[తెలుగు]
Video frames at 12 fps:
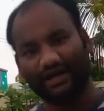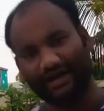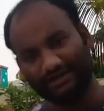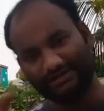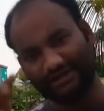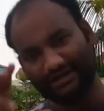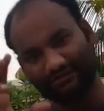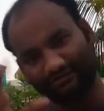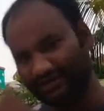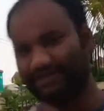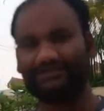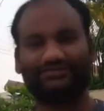ఆ చిలుకను
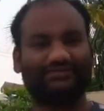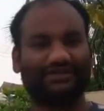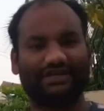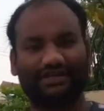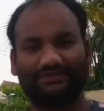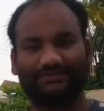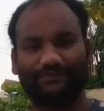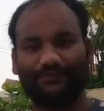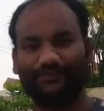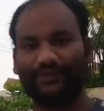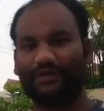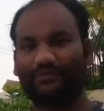పట్టుకొచ్చుకుంటాడు ఆయన
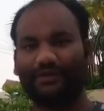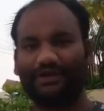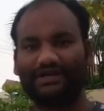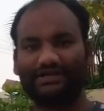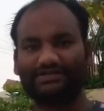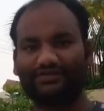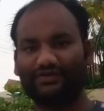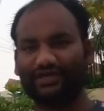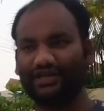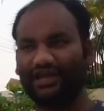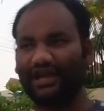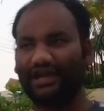పట్టుకొచ్చుకొని
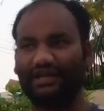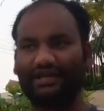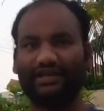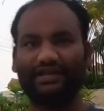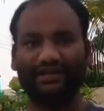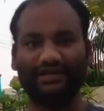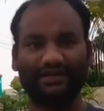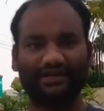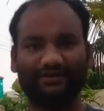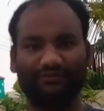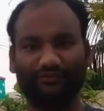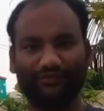ఆయన ఇంటి
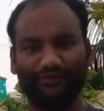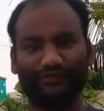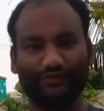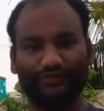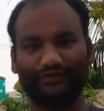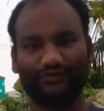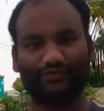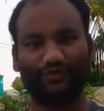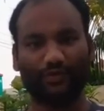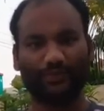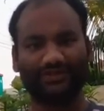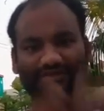ముందు ఒక
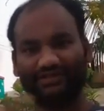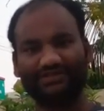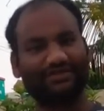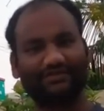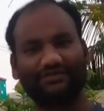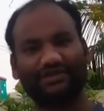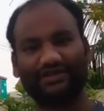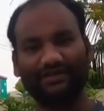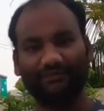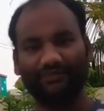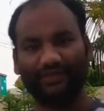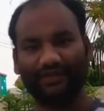పెద్ద చెట్టు ఉంటుంది
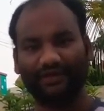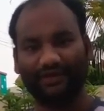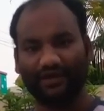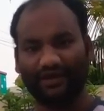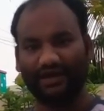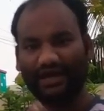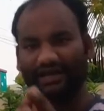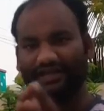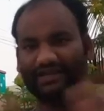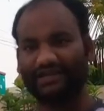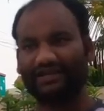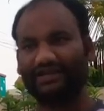ఆయన
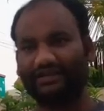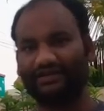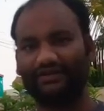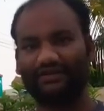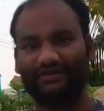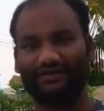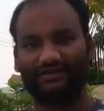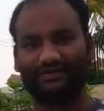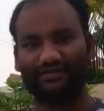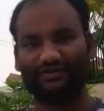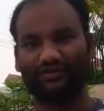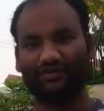కిటికీ
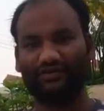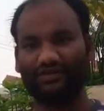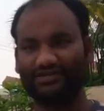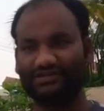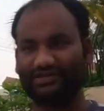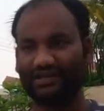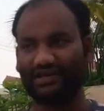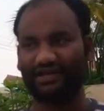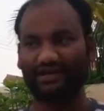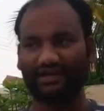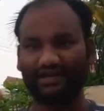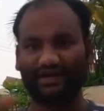డోర్లు తీస్తే
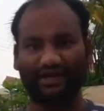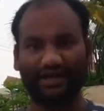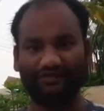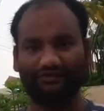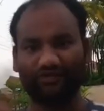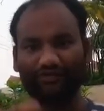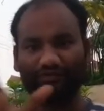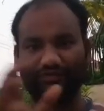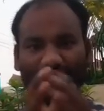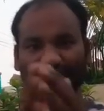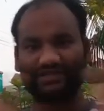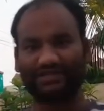ఆయన ఉన్న రూమ్
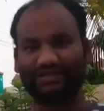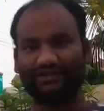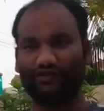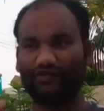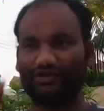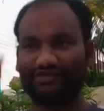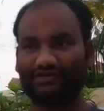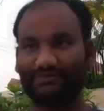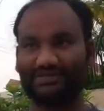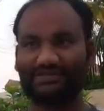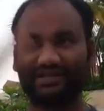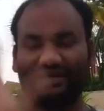నుంచి కిటికీ డోర్లు తీస్తే
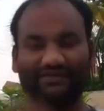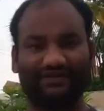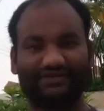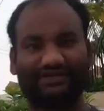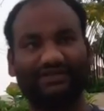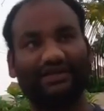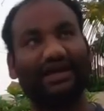మంచిగా కనబడుతుంది